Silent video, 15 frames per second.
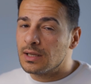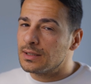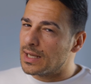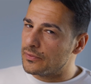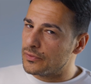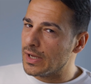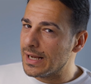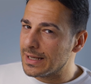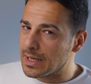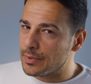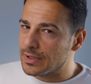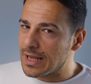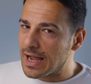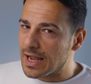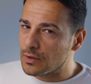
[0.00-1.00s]
Dafür hält aber
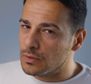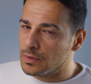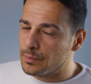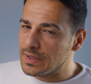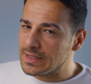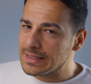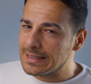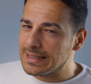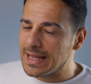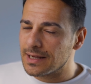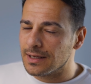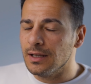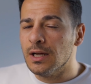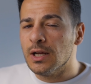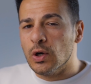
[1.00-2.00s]
der Akku ein bisschen
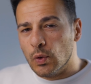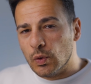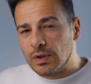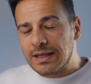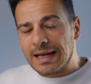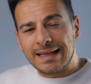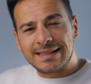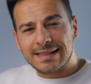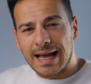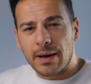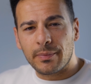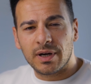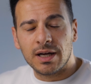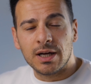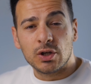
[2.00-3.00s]
länger und ist
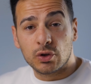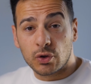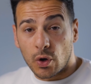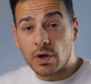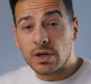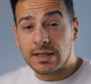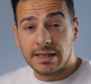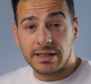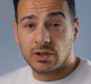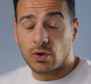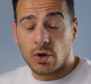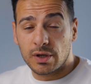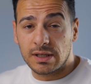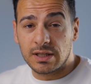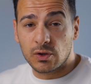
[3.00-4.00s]
aber deutlich,
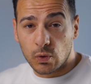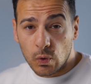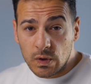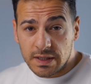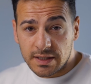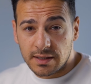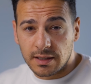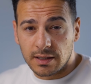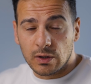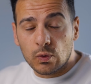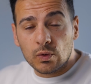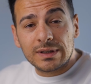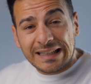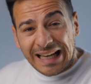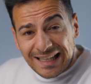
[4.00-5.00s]
deutlich günstiger.
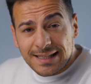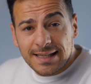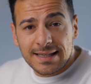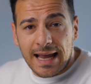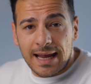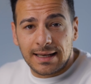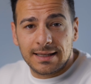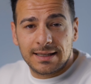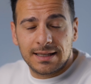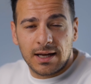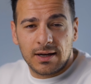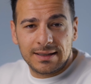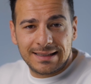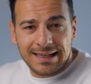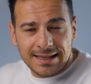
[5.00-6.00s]
Und das ist eigentlich genau
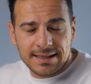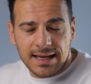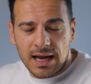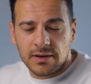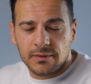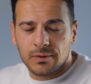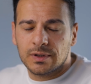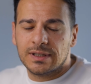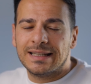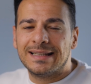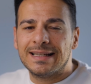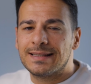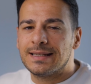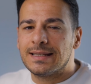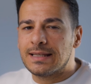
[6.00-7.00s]
das iPhone,
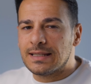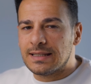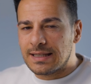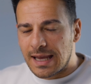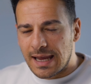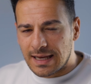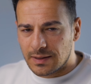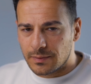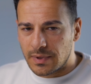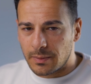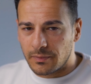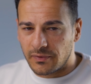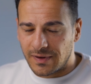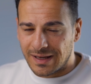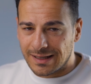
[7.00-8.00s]
das ich jedem
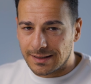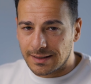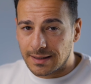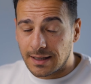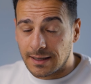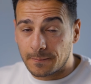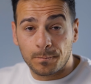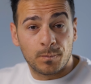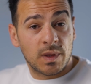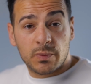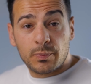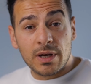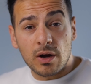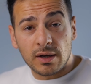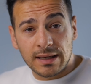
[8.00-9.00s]
empfehlen kann. Ich
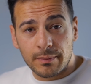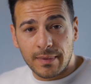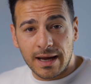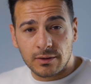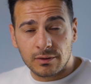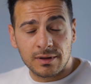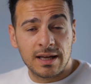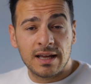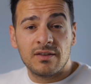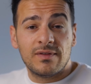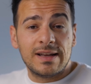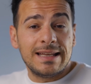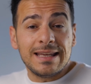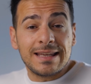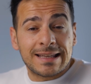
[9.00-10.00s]
bin auch der Meinung, wenn
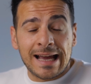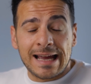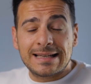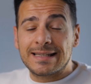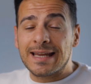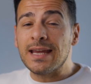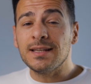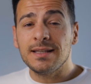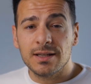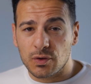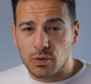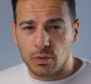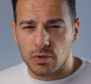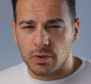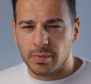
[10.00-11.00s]
ich kein
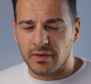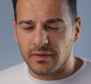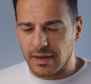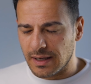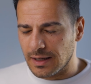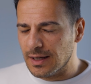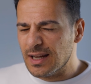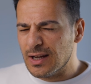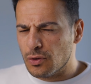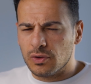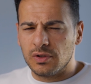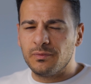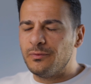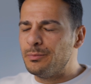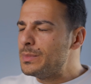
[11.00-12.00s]
Technik-YouTuber wäre
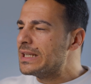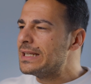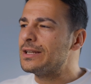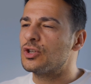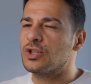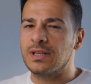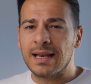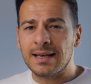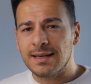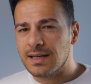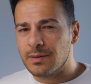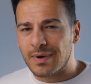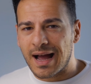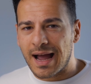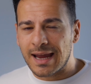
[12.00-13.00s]
und mir nicht ständig
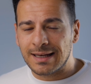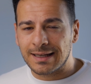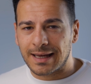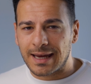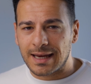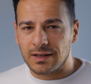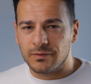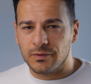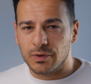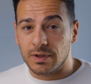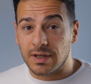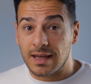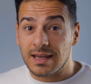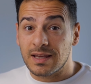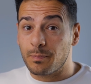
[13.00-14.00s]
immer einreden würde,
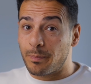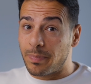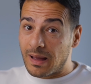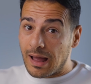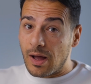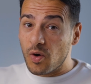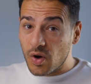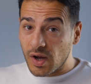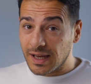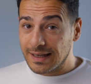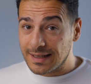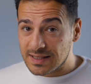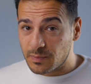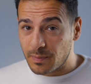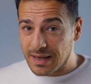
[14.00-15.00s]
ich brauche
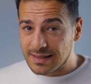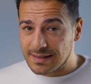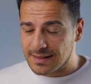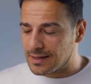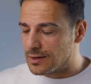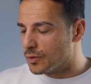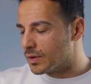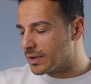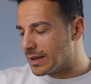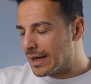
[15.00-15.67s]
das Beste und